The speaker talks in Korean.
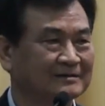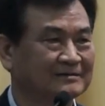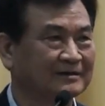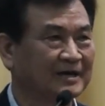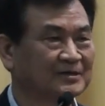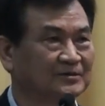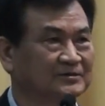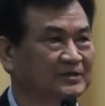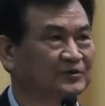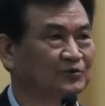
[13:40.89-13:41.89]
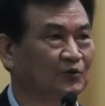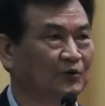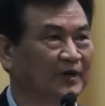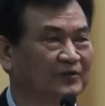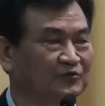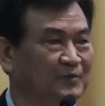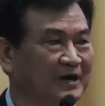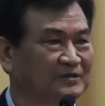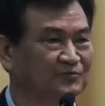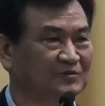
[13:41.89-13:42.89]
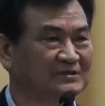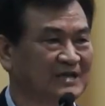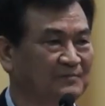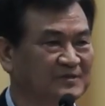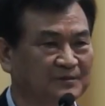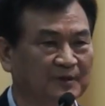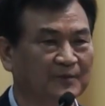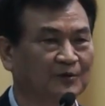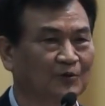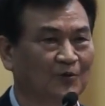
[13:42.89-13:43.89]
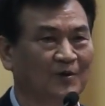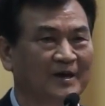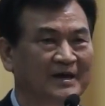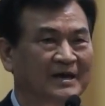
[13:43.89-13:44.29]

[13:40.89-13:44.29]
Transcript: 그렇게 해서 제주도에 유명하신 분들 30여 명으로